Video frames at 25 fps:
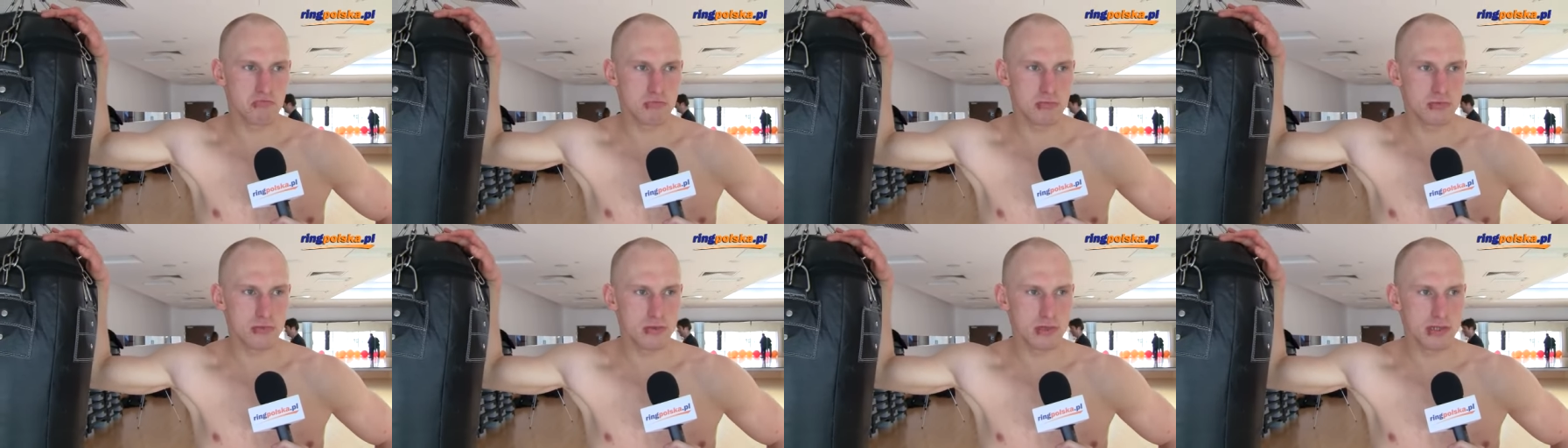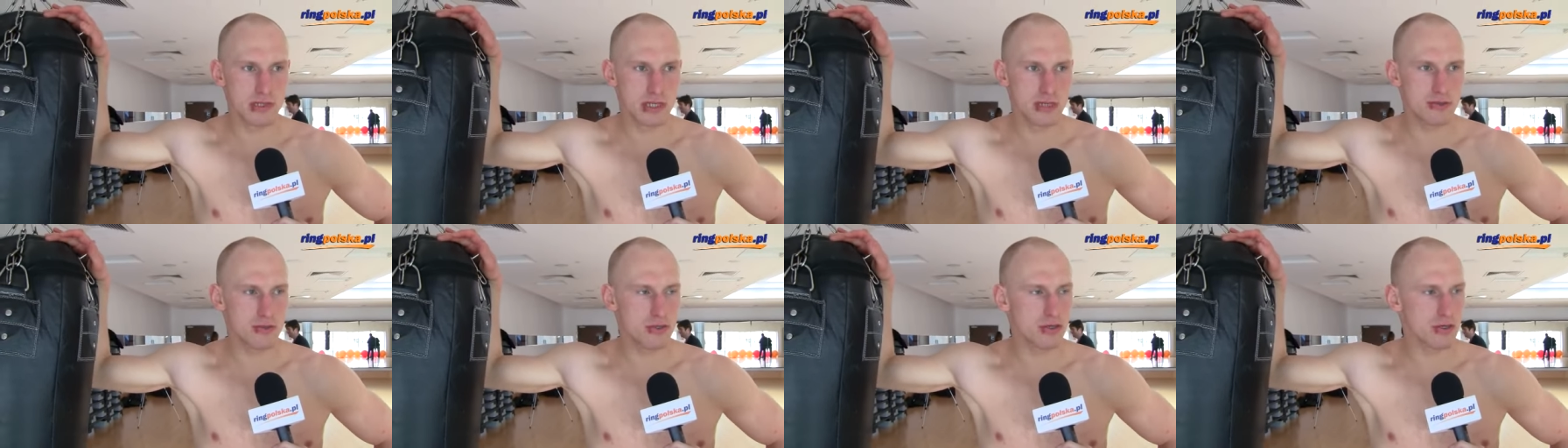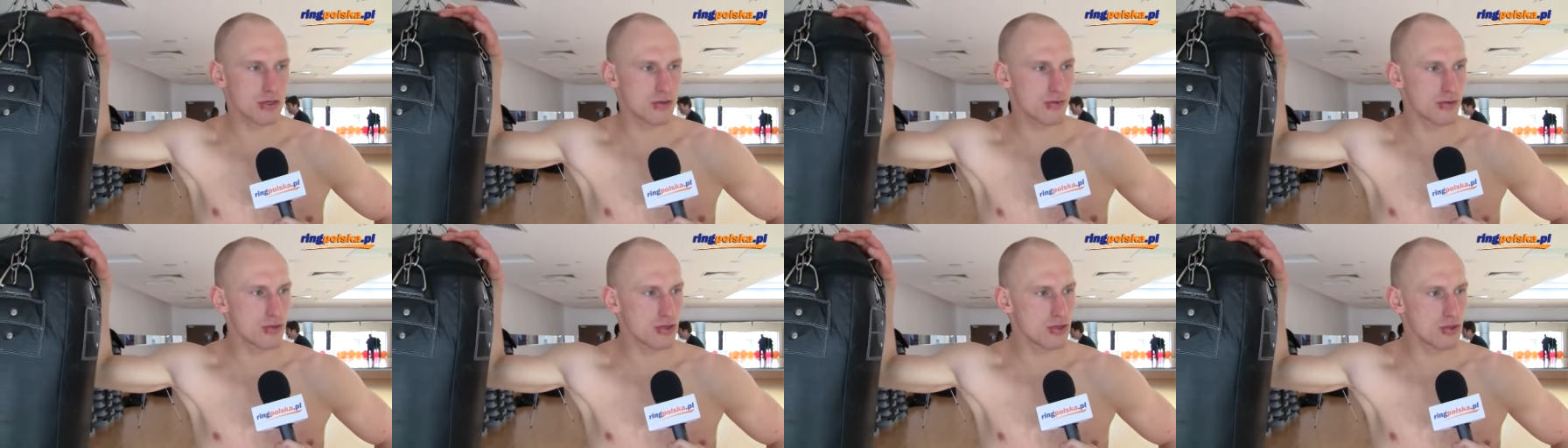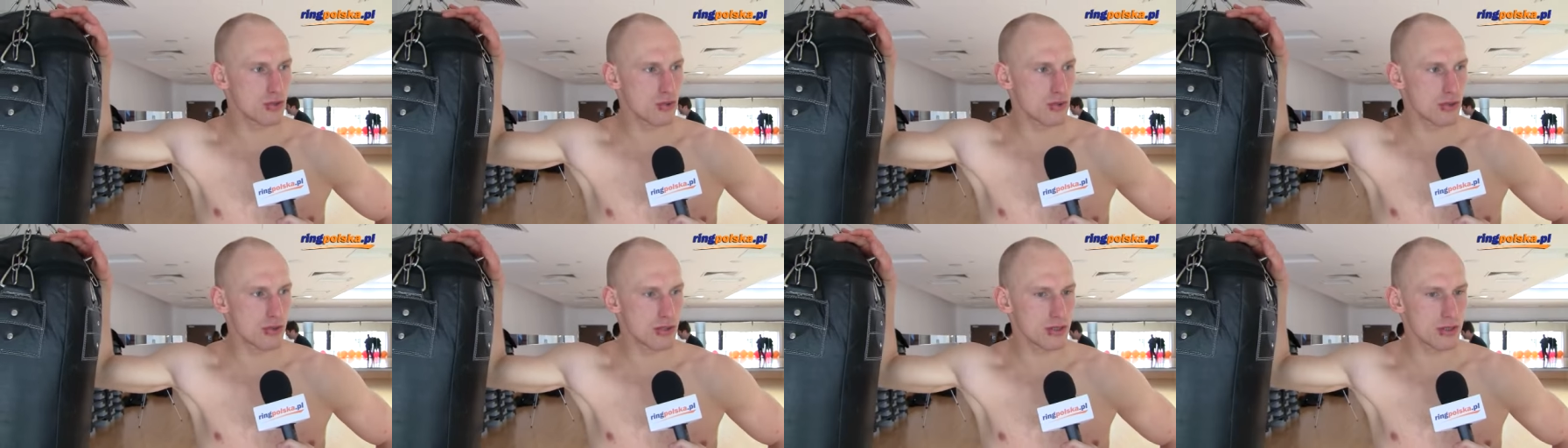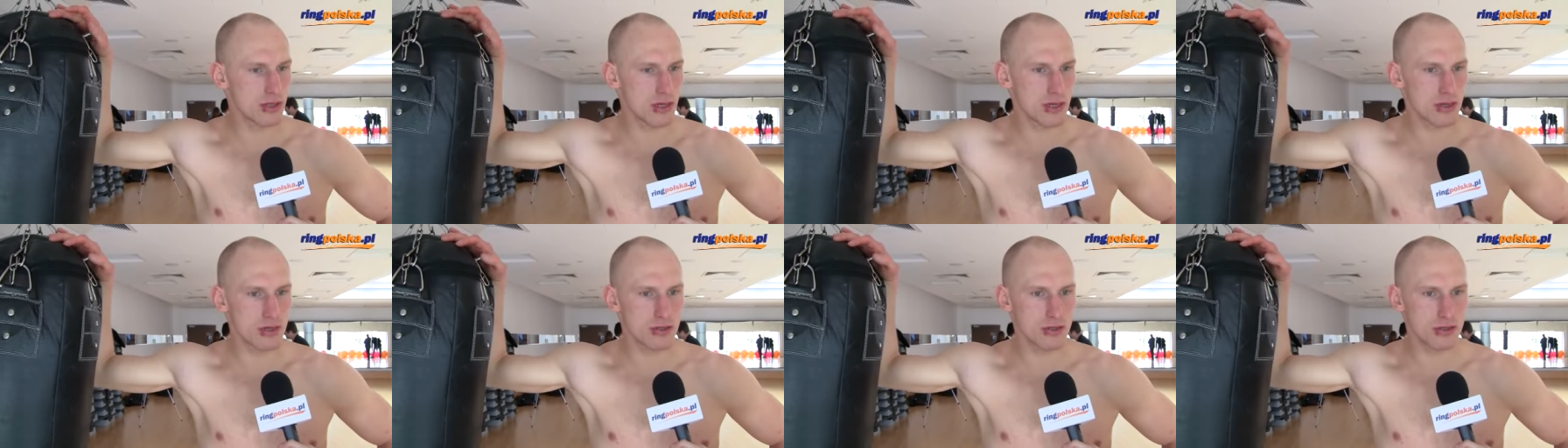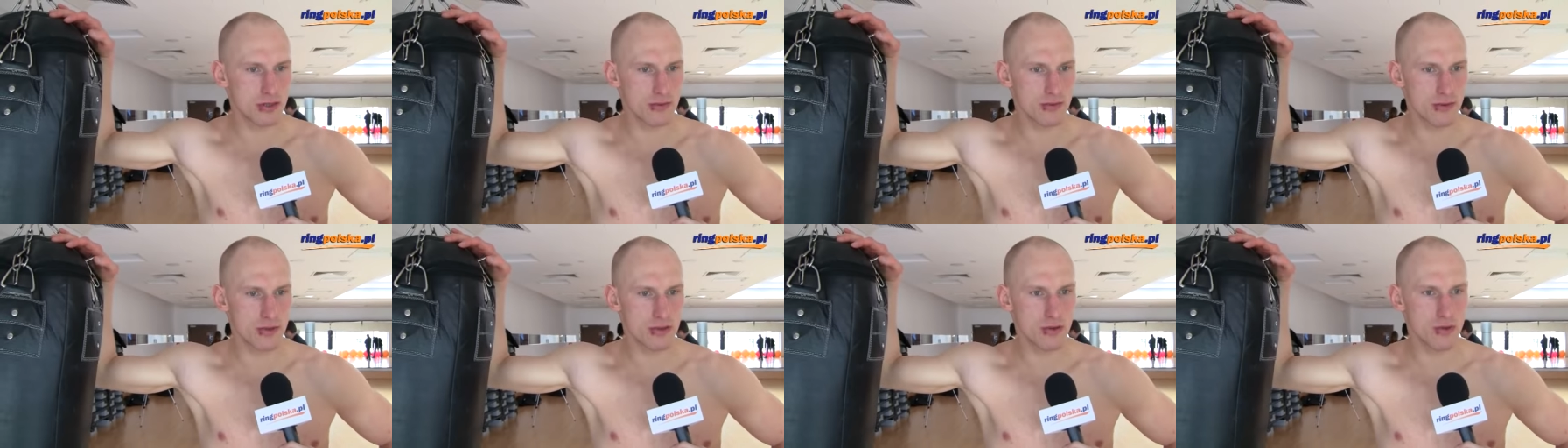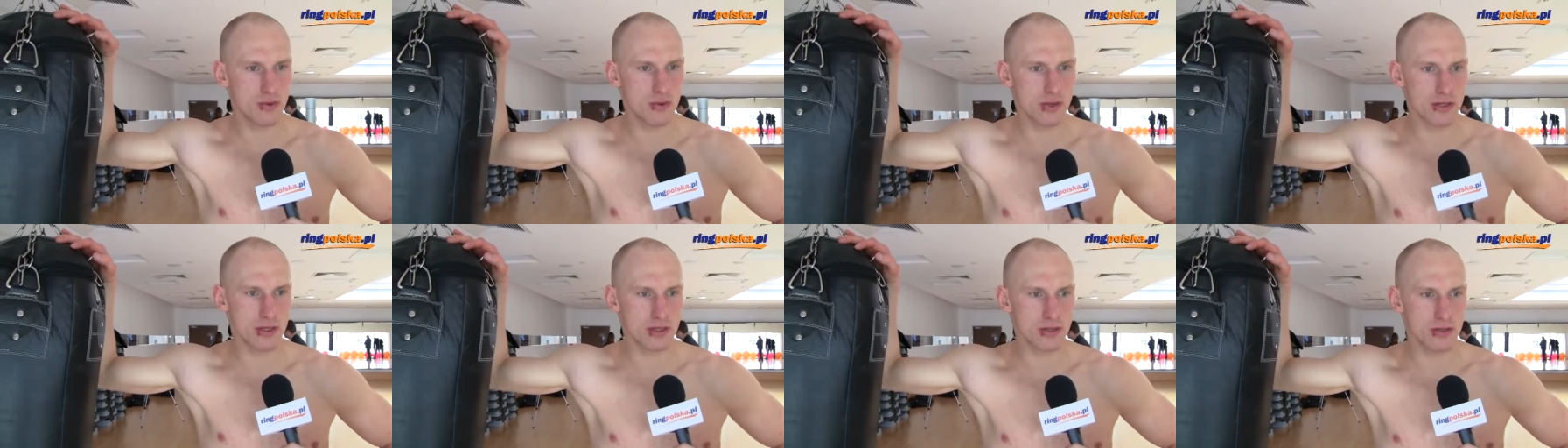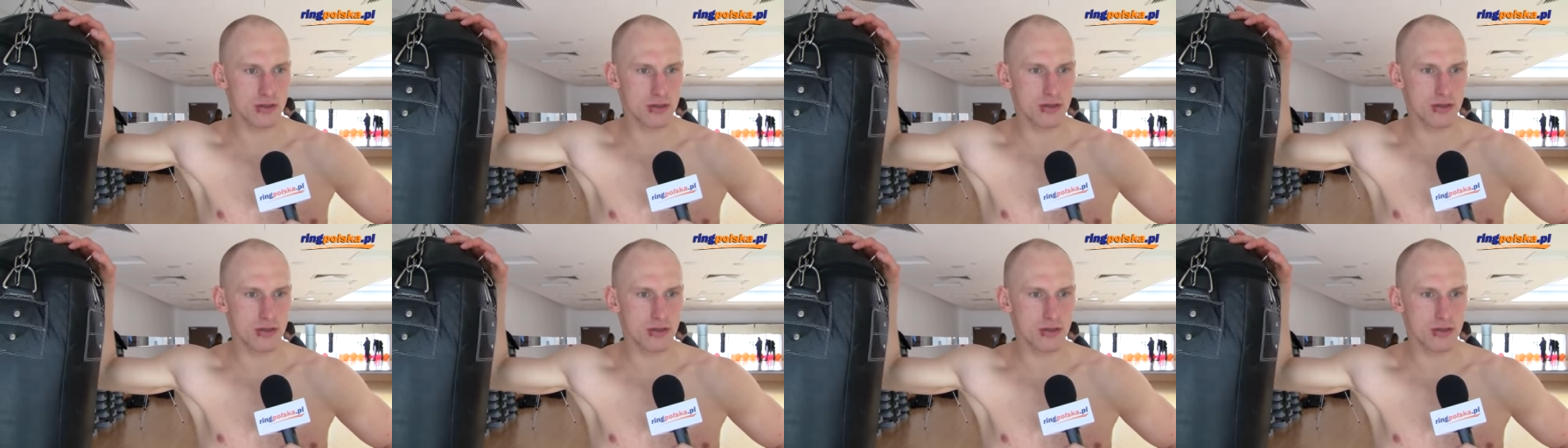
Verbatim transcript: Wydaje mi się, że będzie się układać tak, jak się powinno układać.